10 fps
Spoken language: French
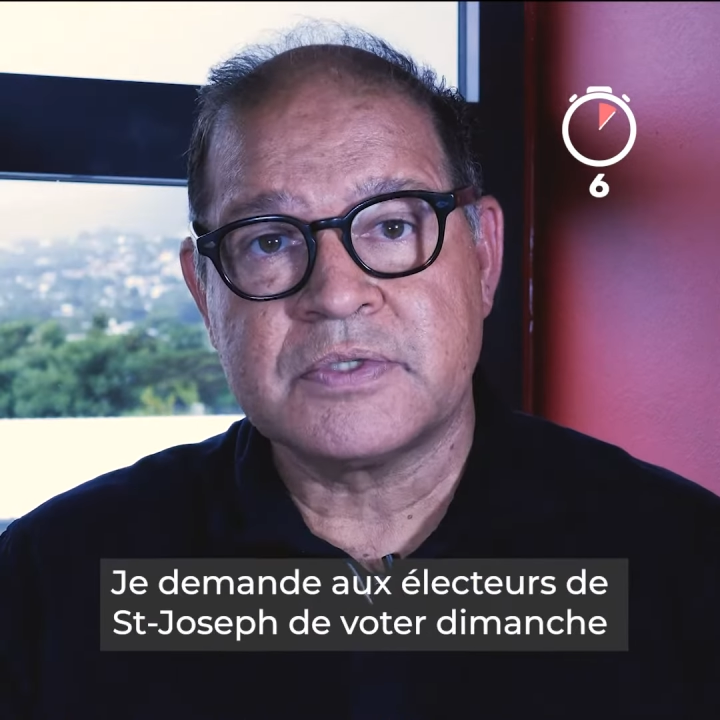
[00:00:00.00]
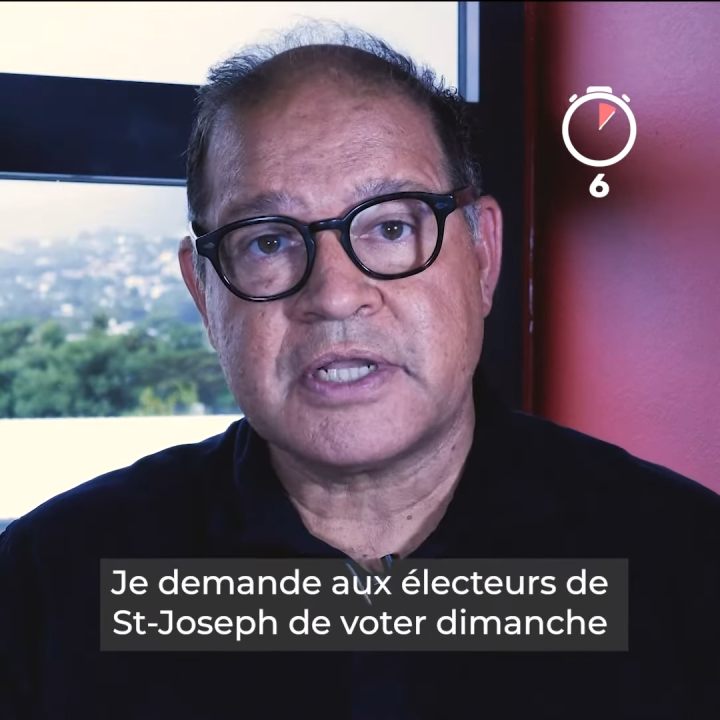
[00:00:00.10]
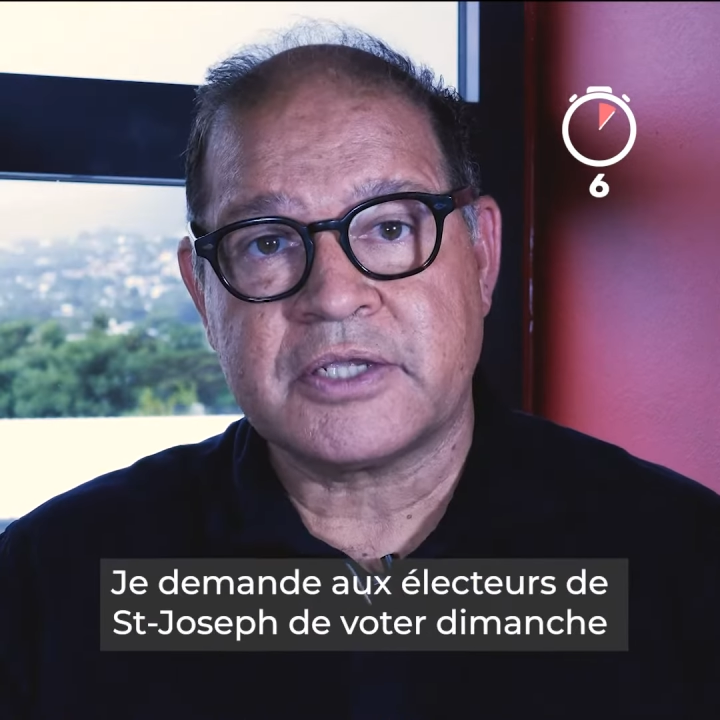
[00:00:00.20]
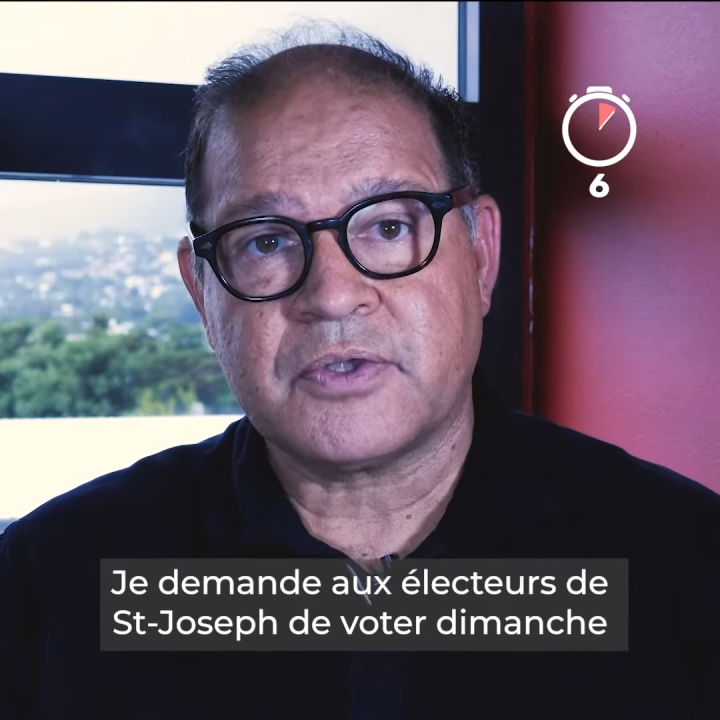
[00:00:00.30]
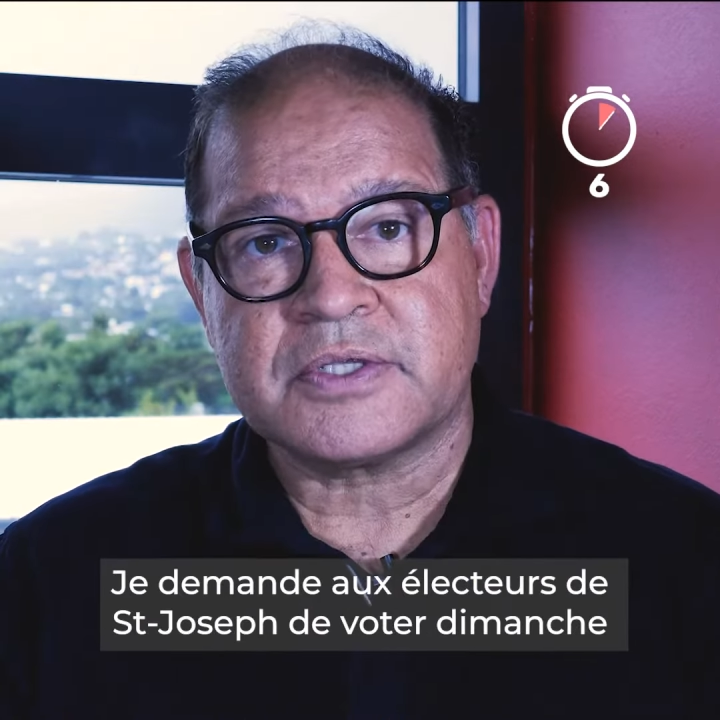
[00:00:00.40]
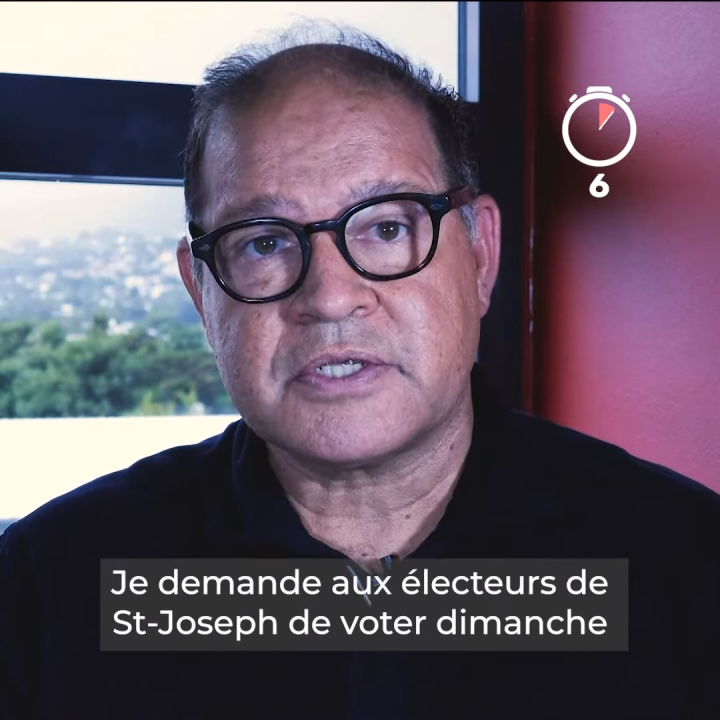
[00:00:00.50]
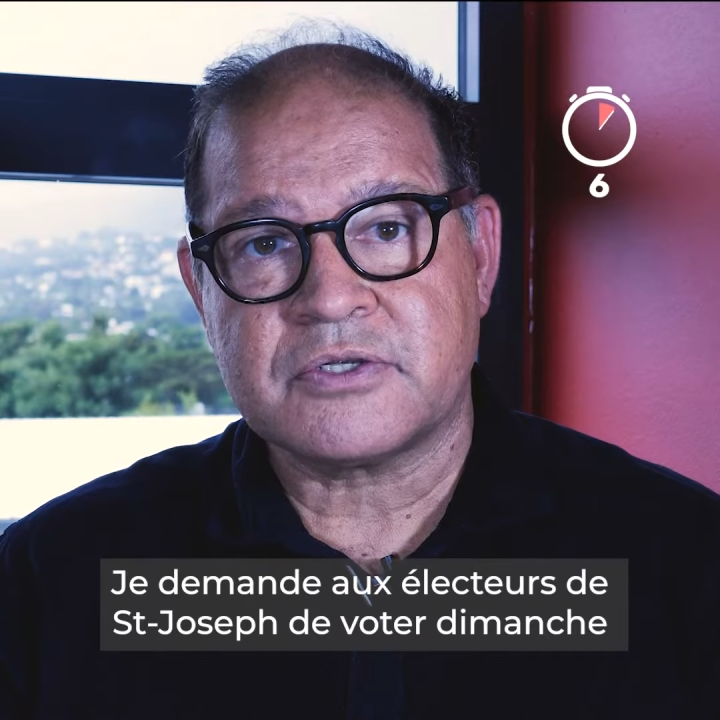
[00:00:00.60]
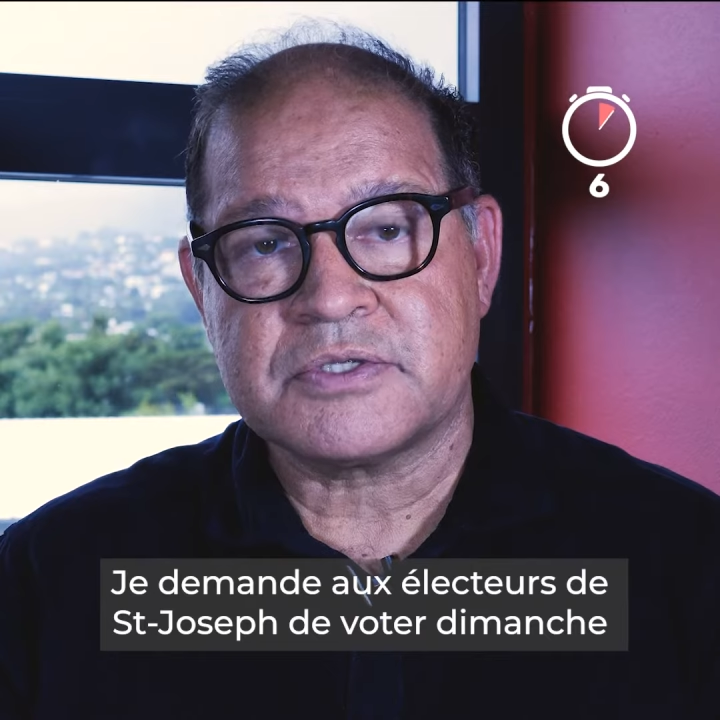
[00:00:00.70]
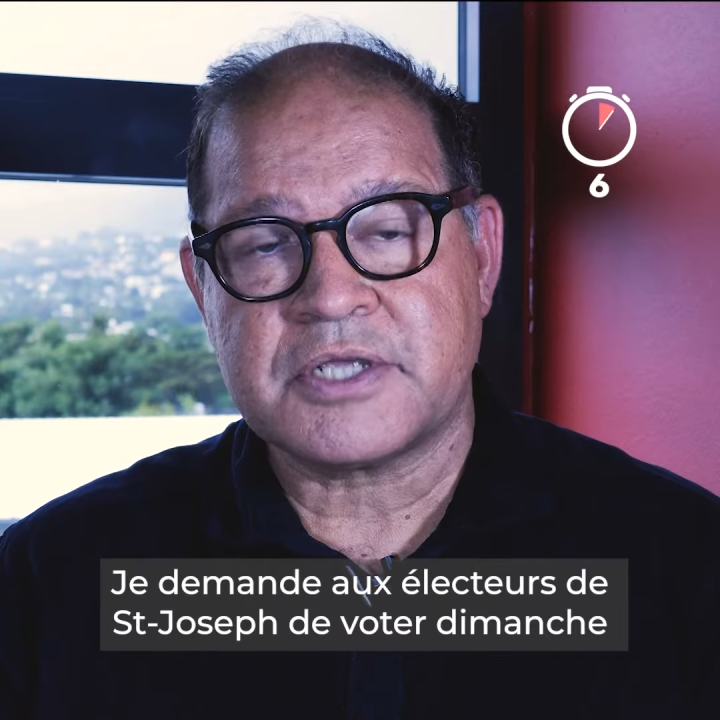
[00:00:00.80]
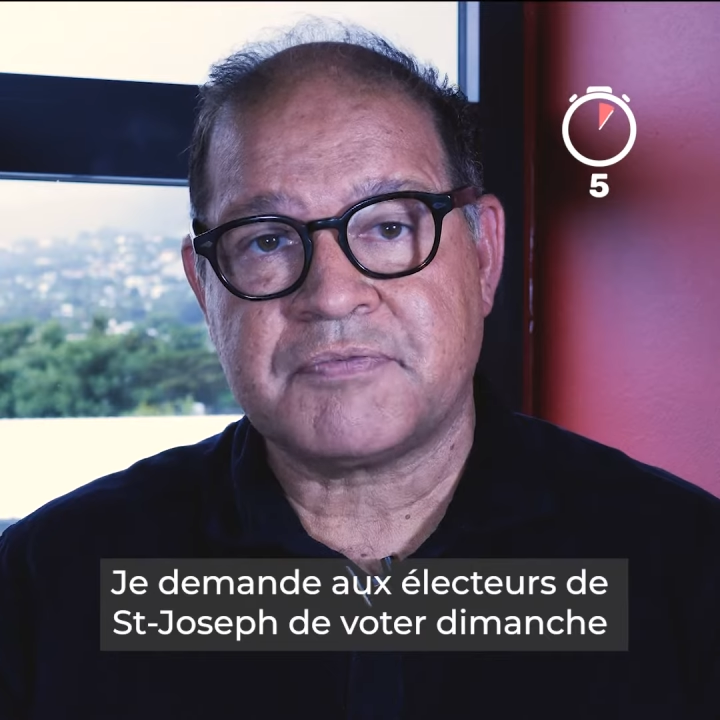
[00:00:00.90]
aux électeurs de
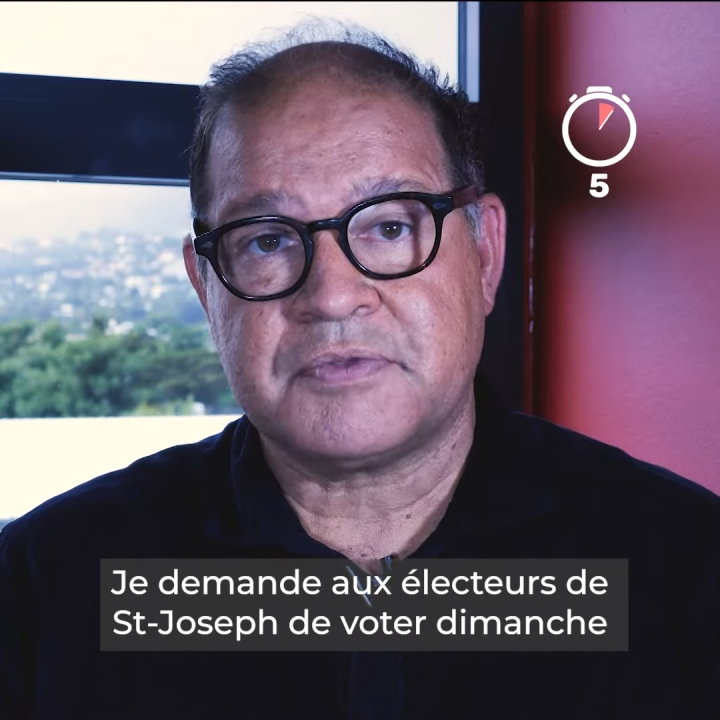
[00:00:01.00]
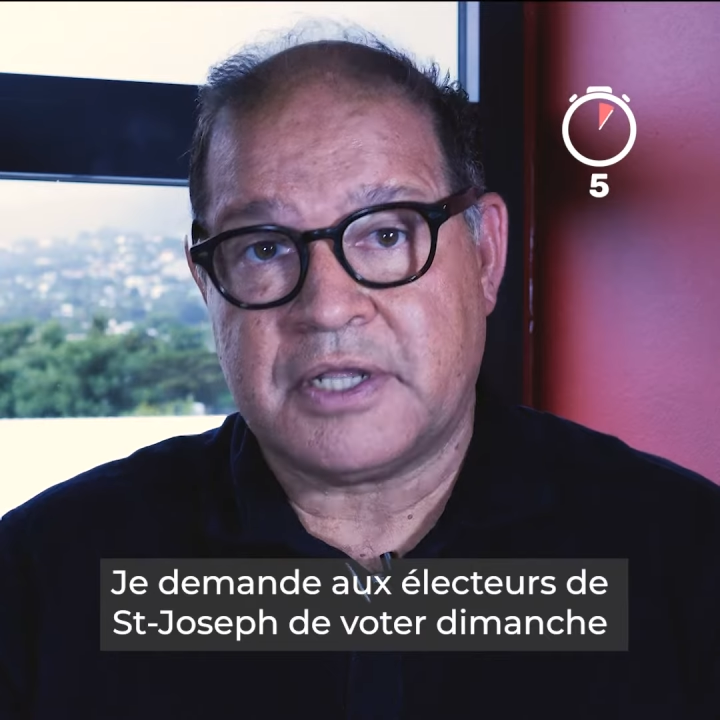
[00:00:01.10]
Saint-Joseph